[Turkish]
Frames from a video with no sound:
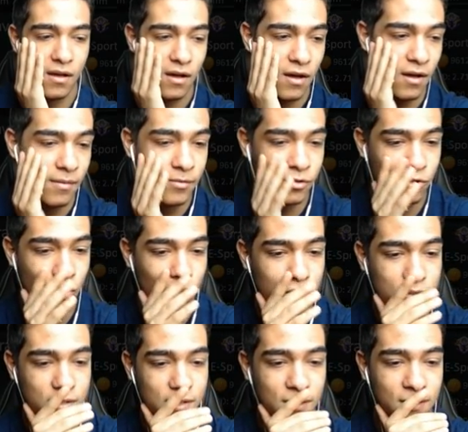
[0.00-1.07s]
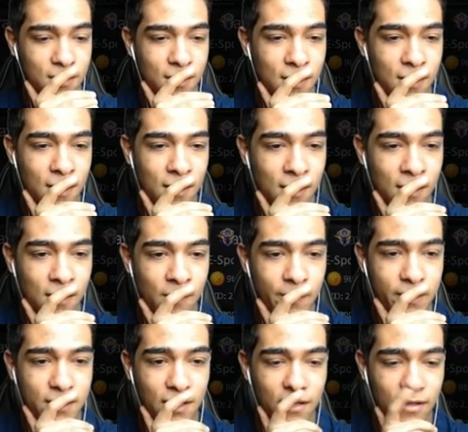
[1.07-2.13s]
Abi çok sıkıntılı ya.
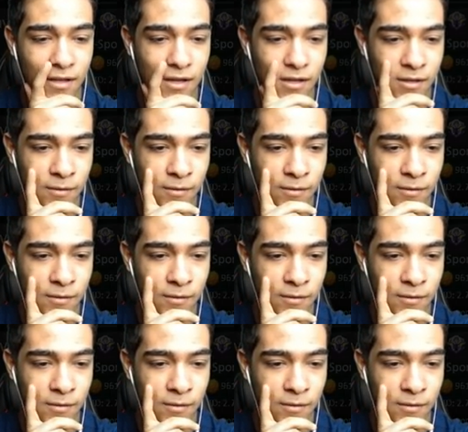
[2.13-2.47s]
Bir tane daha.